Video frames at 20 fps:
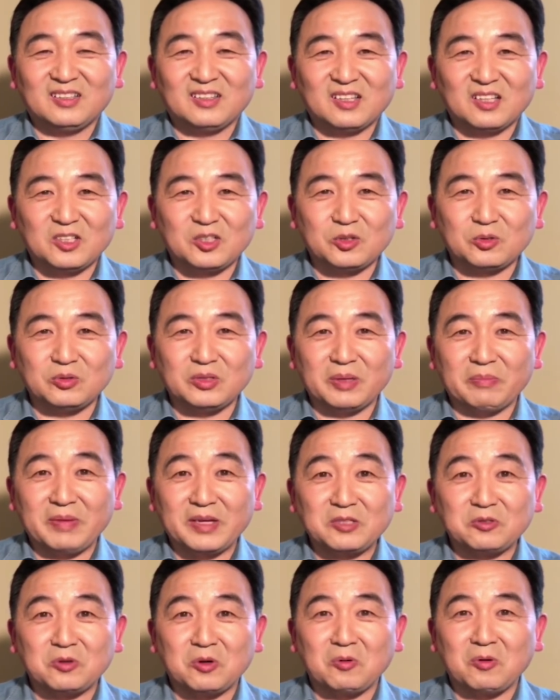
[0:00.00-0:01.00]
那书记
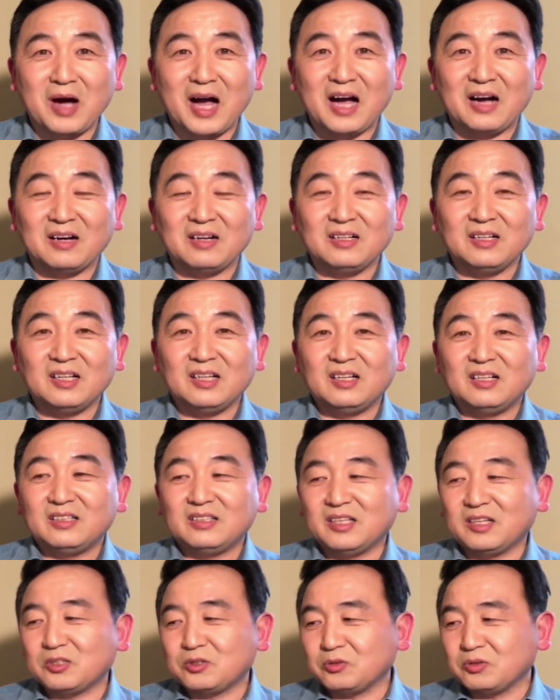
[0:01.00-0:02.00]
没说话。
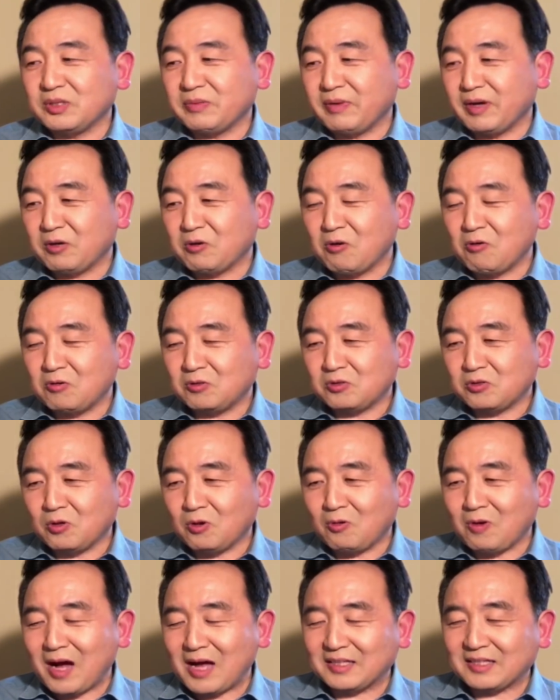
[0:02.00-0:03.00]
那舒淇没说
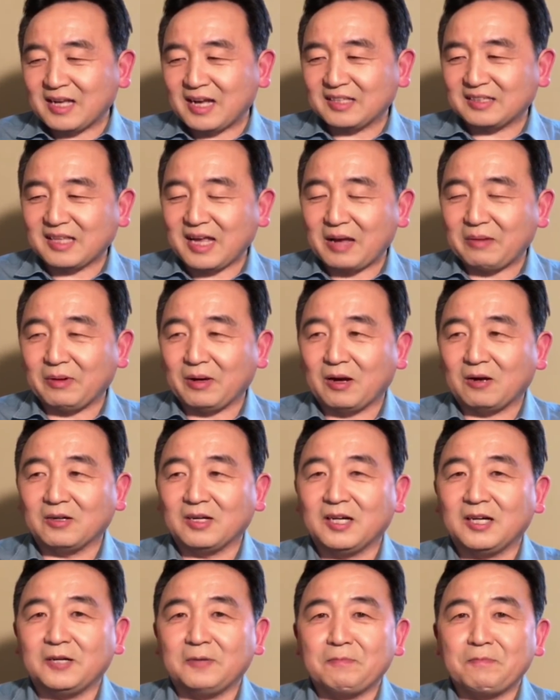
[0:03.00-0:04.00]
说话，他代表
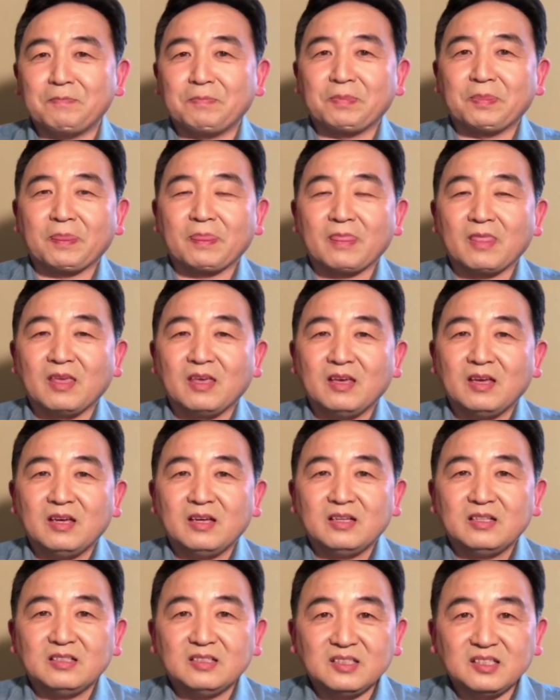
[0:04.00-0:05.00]
了
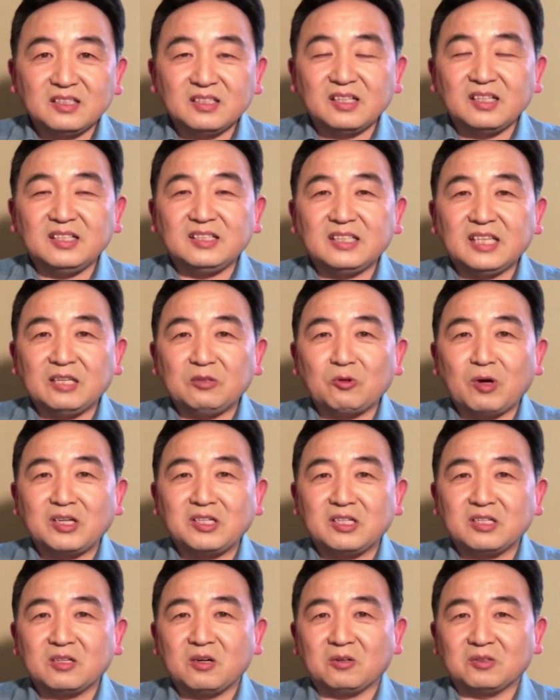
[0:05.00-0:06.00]
清理低端
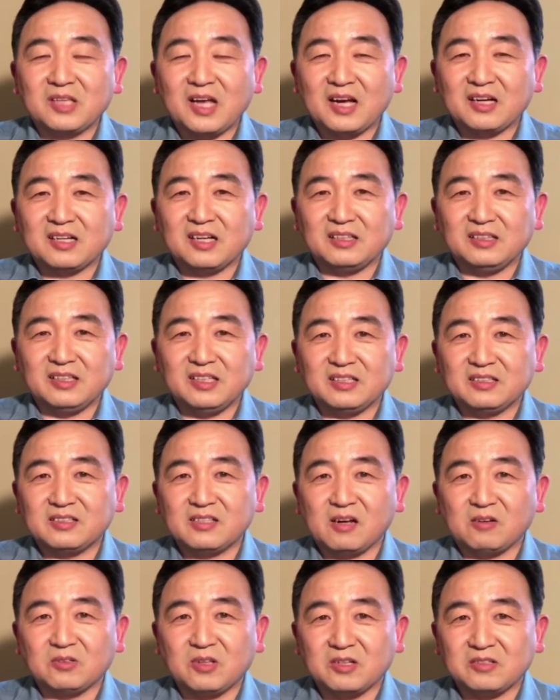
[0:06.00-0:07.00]
人口，他肯定
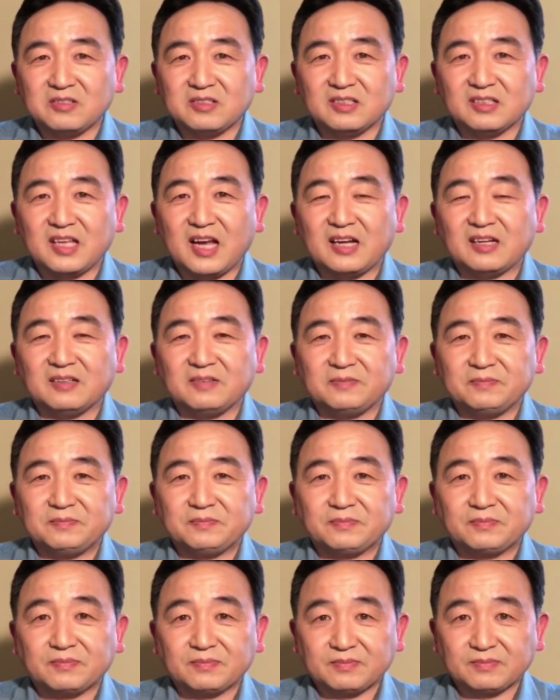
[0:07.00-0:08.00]
遭到责难
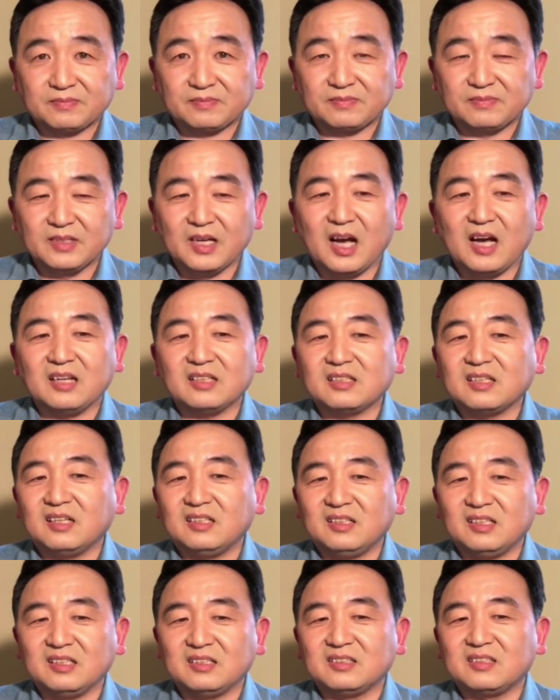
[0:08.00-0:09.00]
了啊，
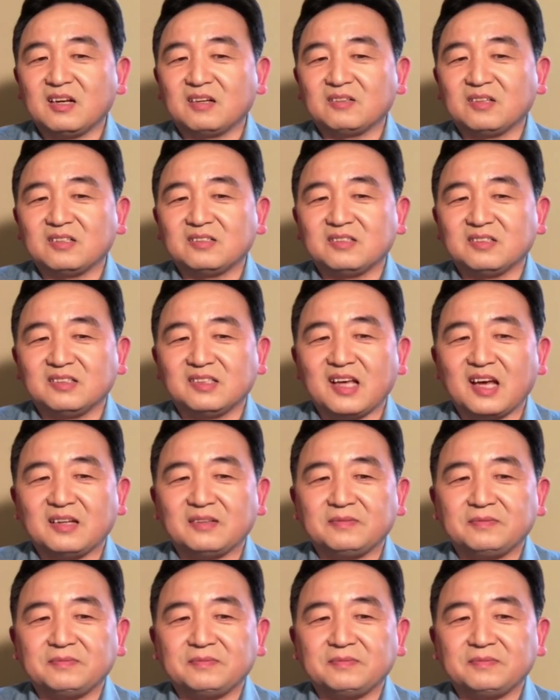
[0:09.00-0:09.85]
肯定遭到责难。